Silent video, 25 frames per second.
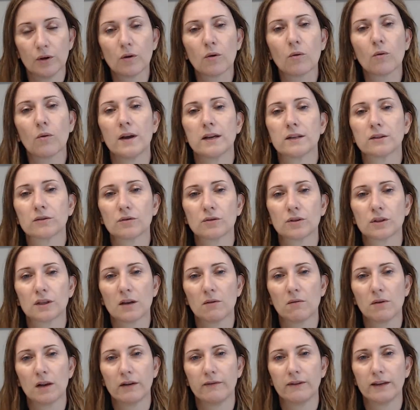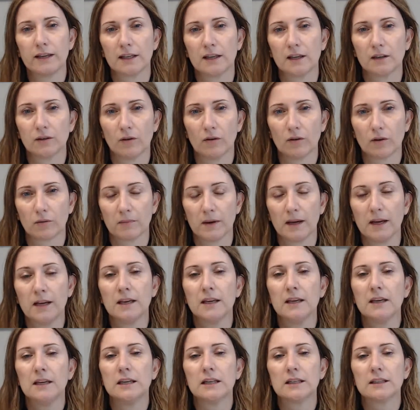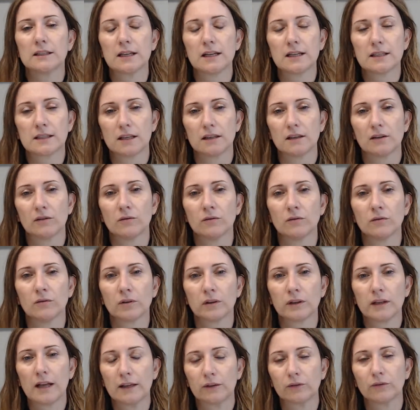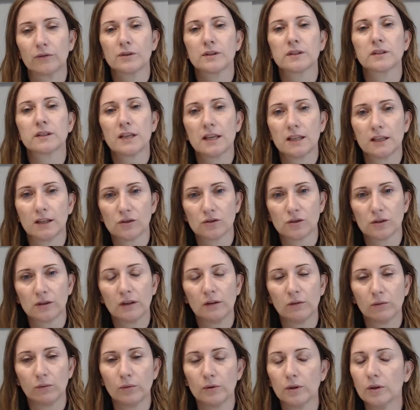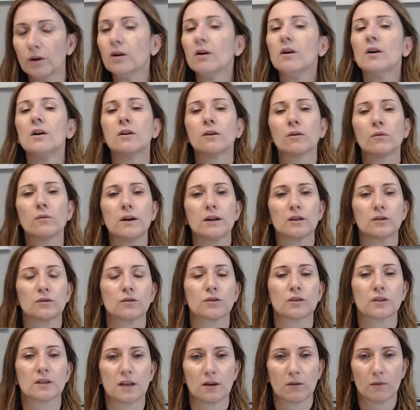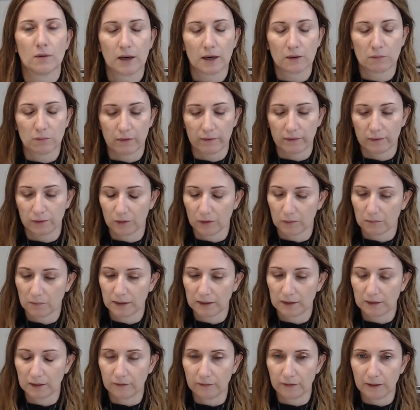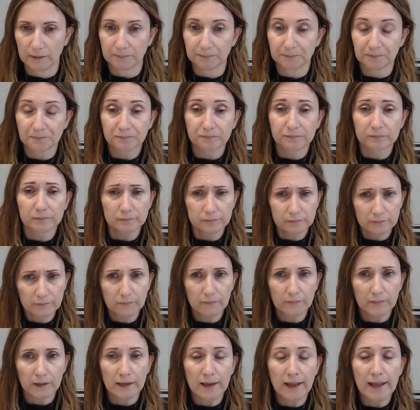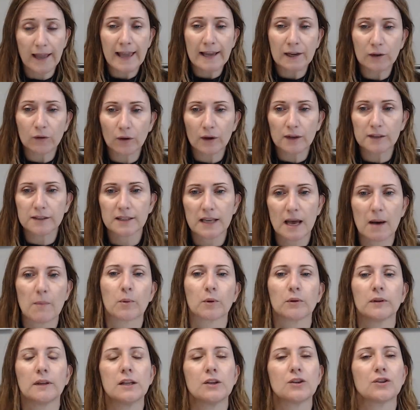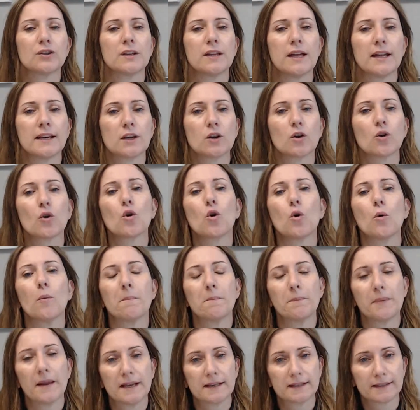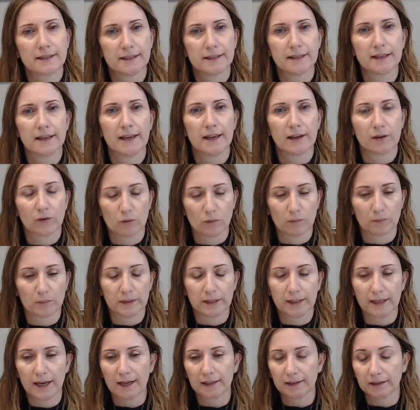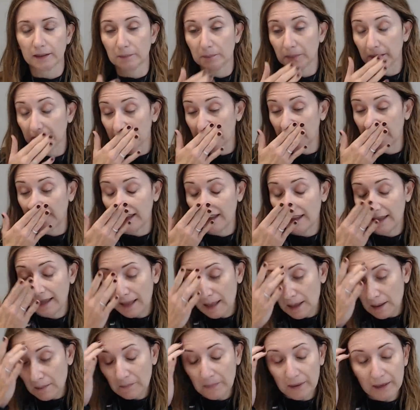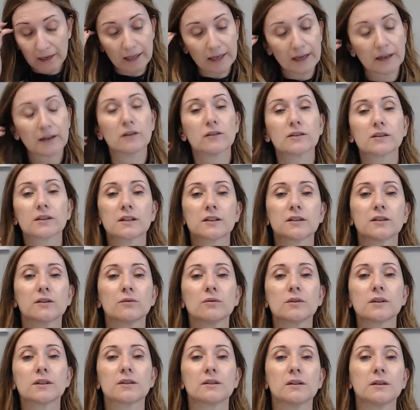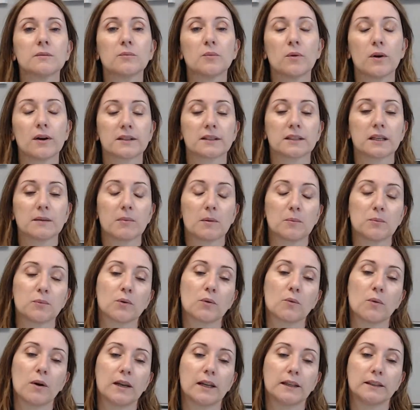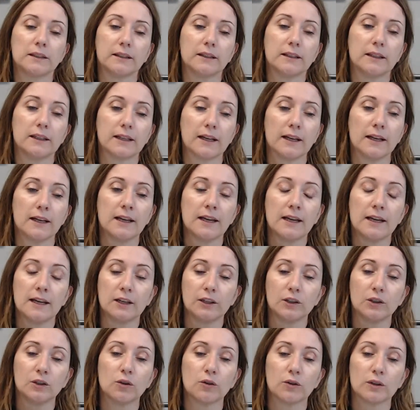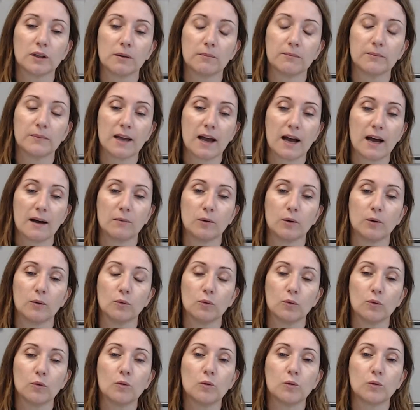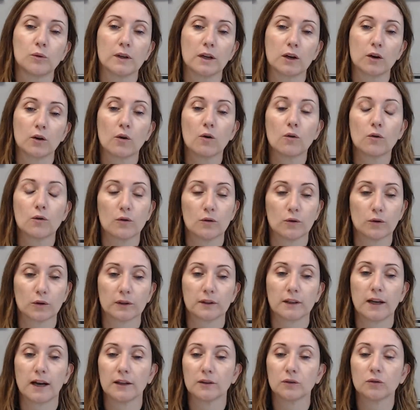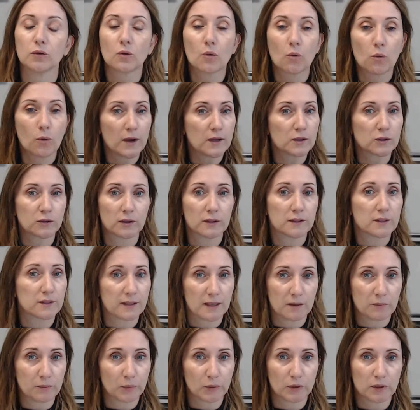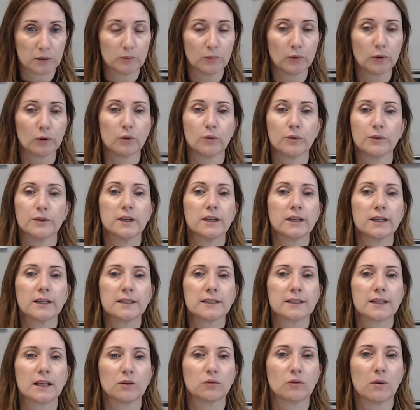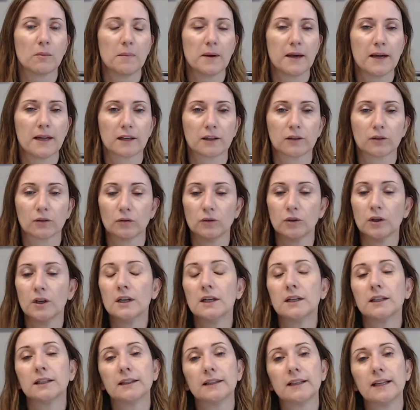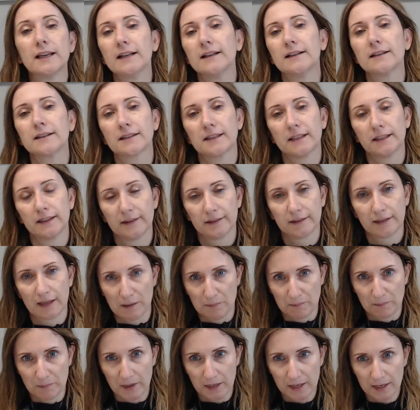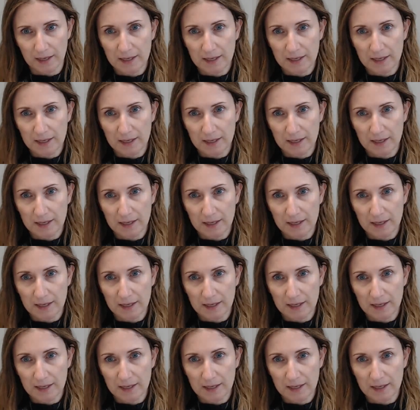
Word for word: questo segue la vecchia norma, istanza di concordato il 16 di luglio, questo segue la nuova normativa. Ecco che si aprono degli scenari complessi e complicati. Perché? Perché la nostra situazione può essere proprio quella di dire noi abbiamo un concordato, questo ad esempio di Bologna, che è stato aperto nel settembre